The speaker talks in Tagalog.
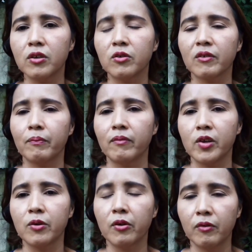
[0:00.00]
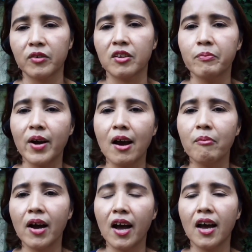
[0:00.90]
Yung, yung si
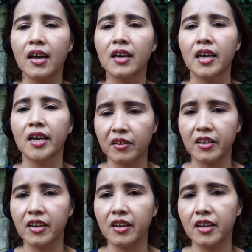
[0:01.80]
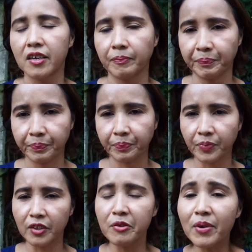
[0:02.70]
Baba, si,
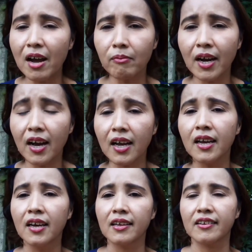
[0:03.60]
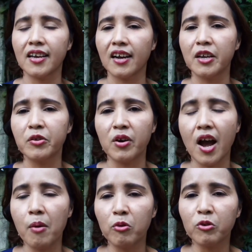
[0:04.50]
si Mama, saka yung
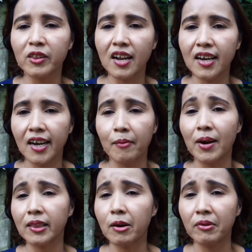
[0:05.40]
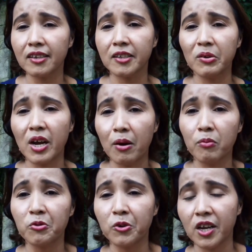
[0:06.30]
amo ko talaga. Bata pa kasi yung
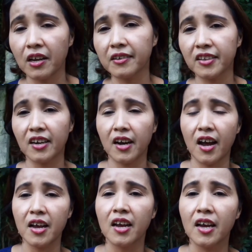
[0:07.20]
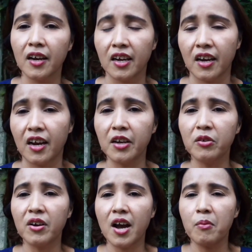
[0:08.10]
amo ko eh. Saka, ay
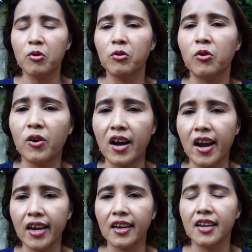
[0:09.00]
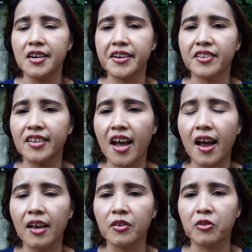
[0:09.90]
yung amo ko ay clerk
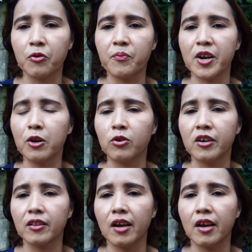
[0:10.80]
sa Supreme Court.